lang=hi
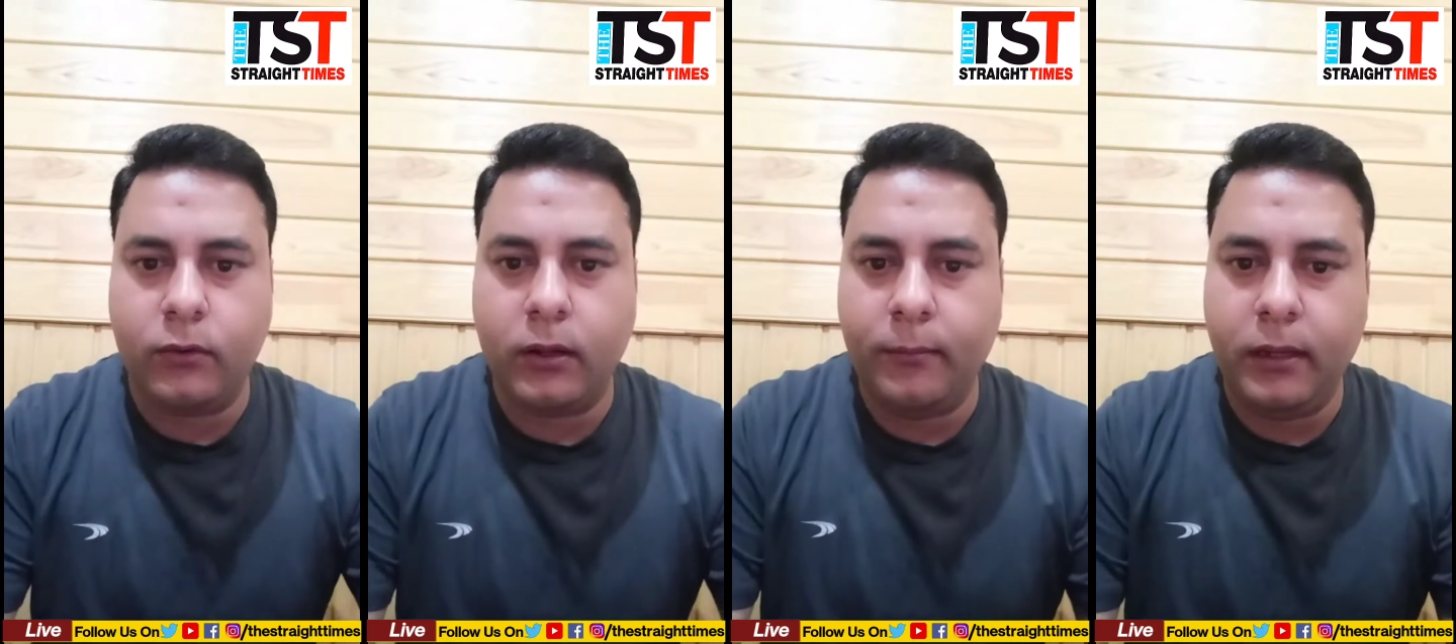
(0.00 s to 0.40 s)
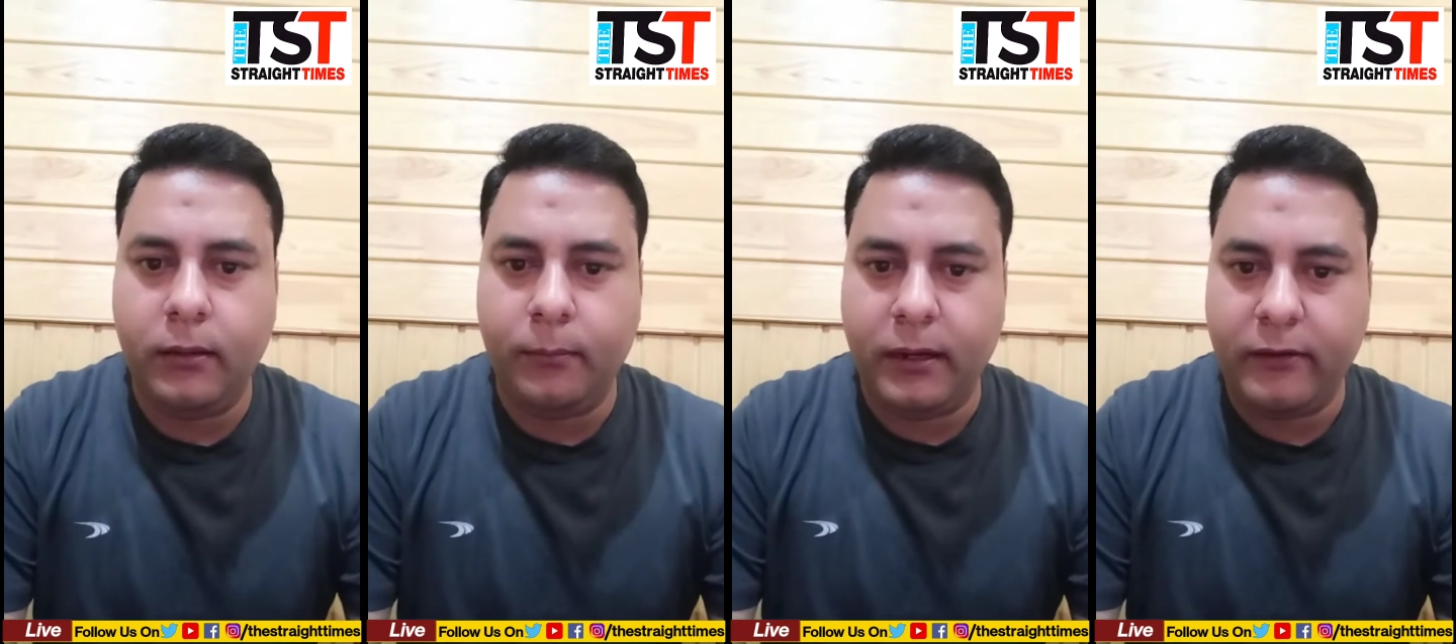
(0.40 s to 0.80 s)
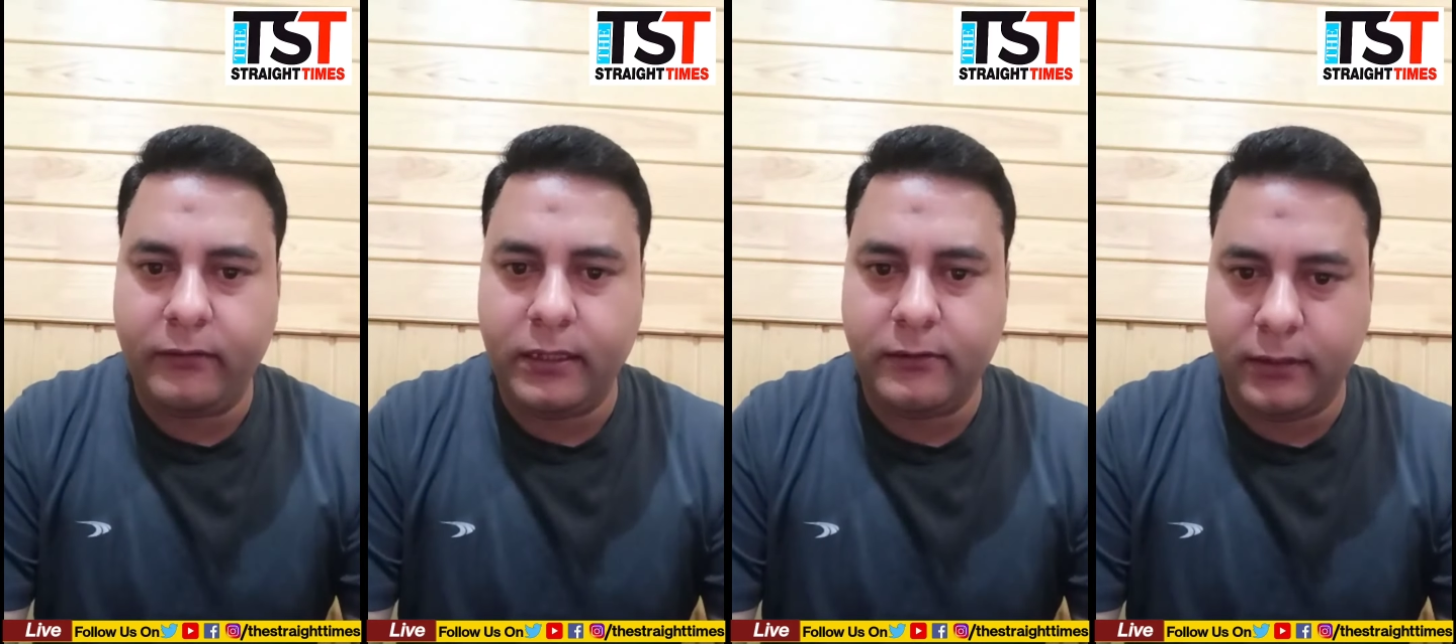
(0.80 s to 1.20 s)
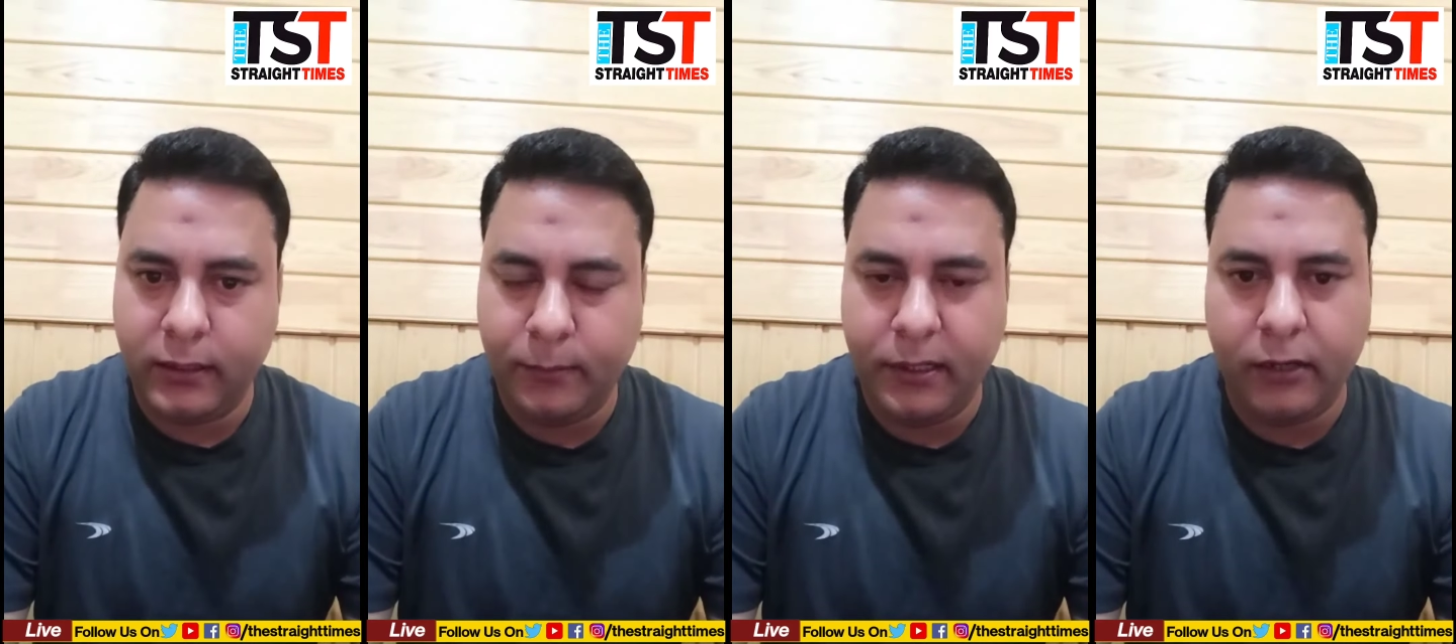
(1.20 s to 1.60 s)
डोडा में बाहिस्त
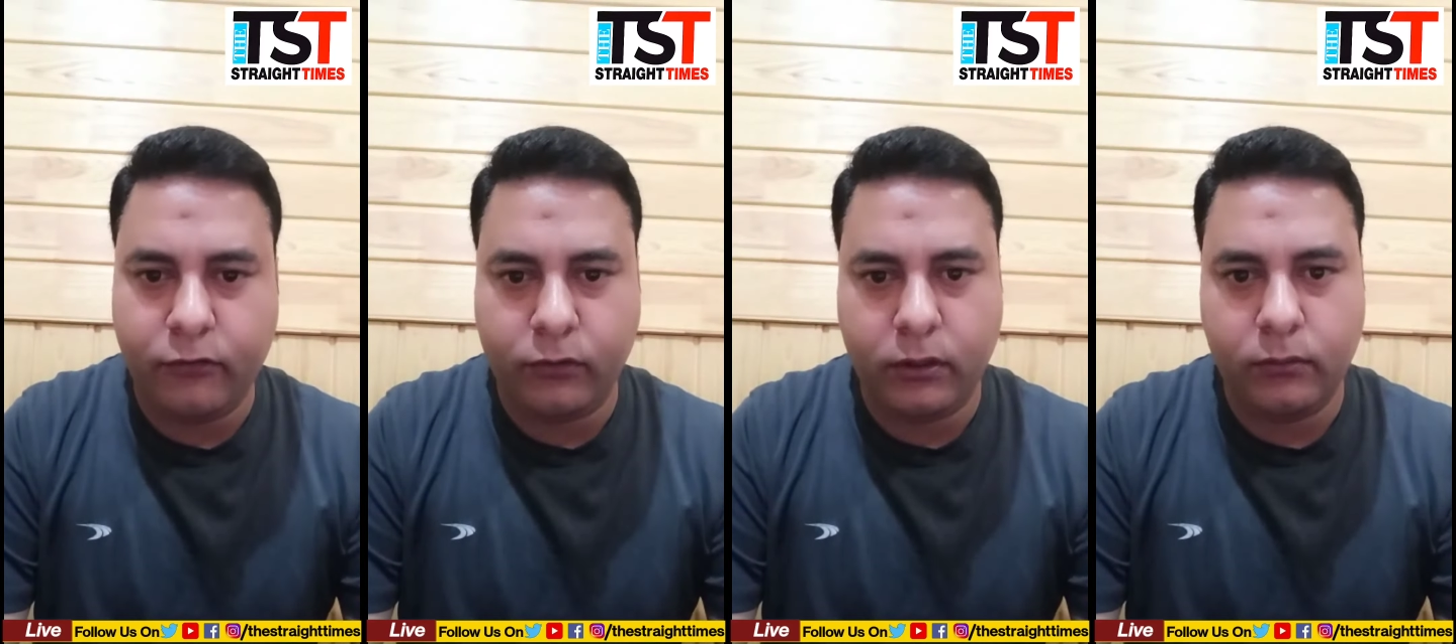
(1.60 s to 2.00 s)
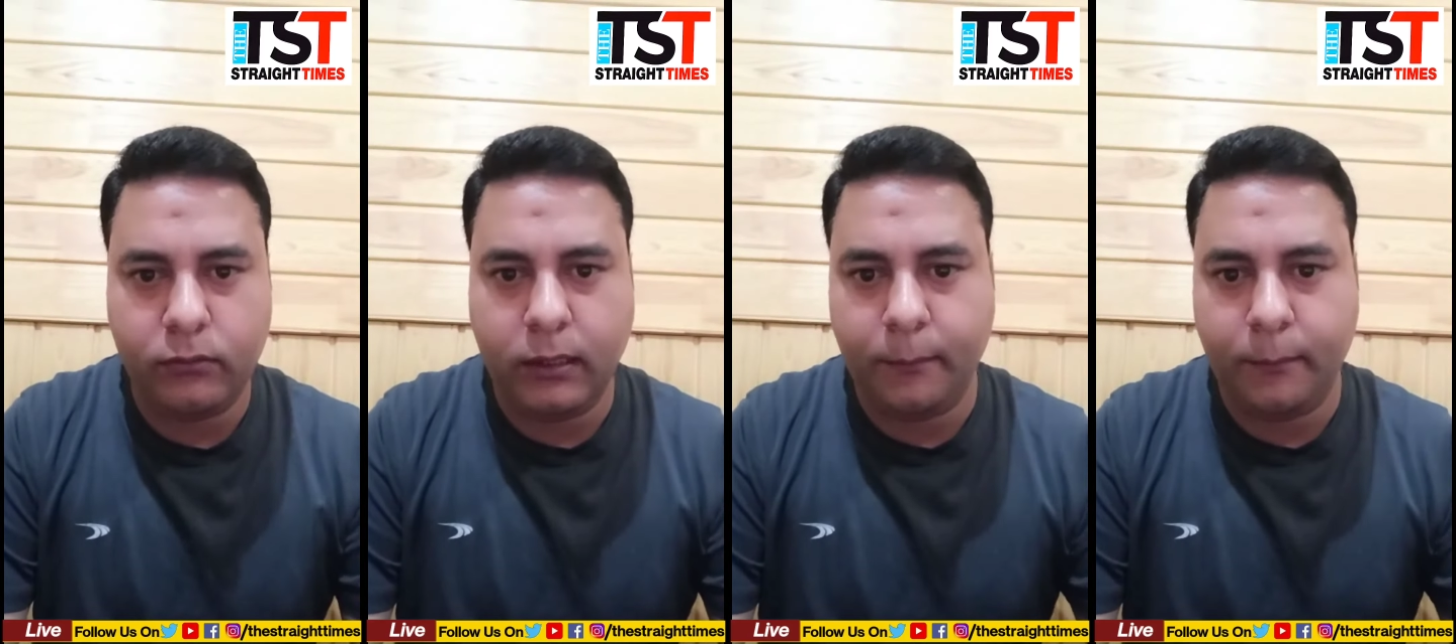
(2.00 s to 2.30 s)
सदर भी रह चुका हूँ